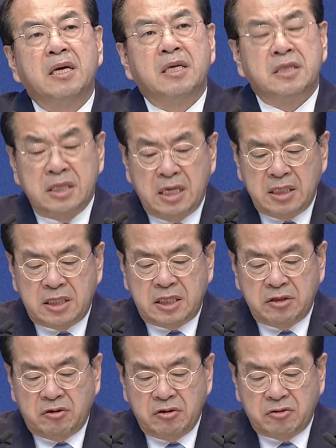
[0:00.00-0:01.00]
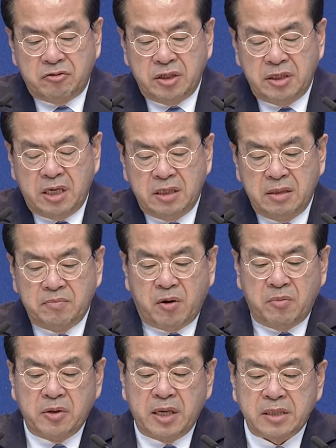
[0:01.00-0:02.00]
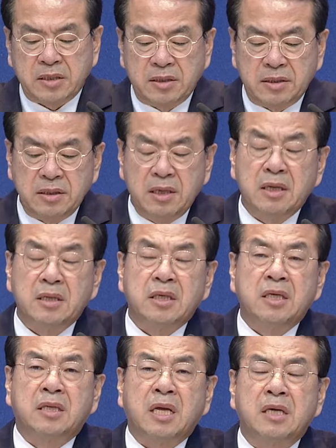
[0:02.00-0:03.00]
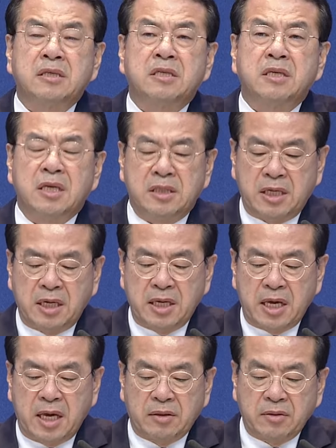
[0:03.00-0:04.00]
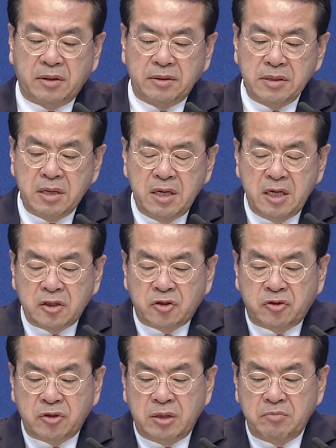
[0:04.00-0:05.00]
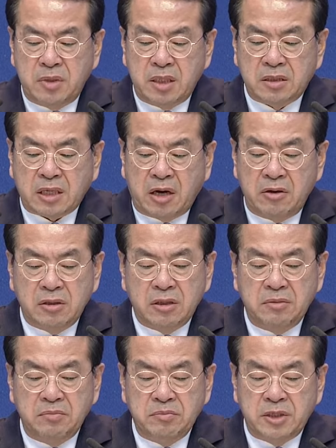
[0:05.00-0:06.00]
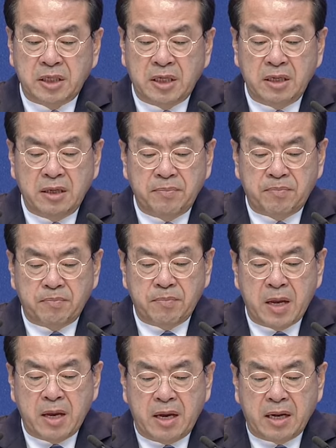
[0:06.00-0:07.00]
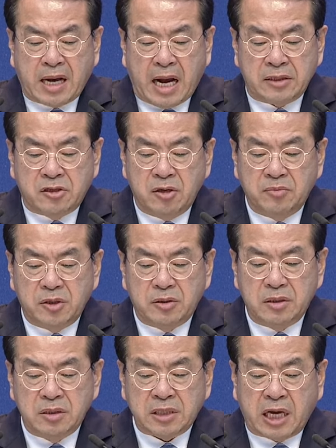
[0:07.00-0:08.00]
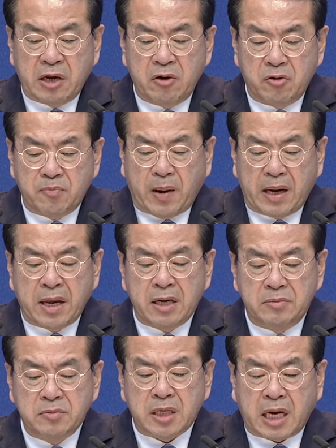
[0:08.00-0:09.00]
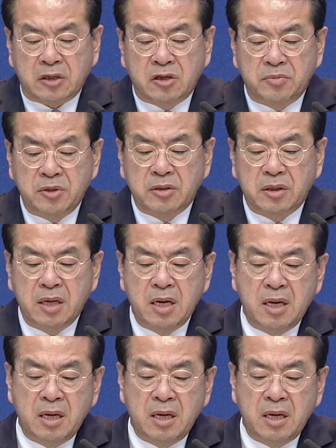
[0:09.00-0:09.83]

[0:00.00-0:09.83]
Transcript: 지난 7월 9일에는 법원에서 이탈 측이 제기했던 출입 및 사용 금지 가처분, 사용 방해 금지 가처분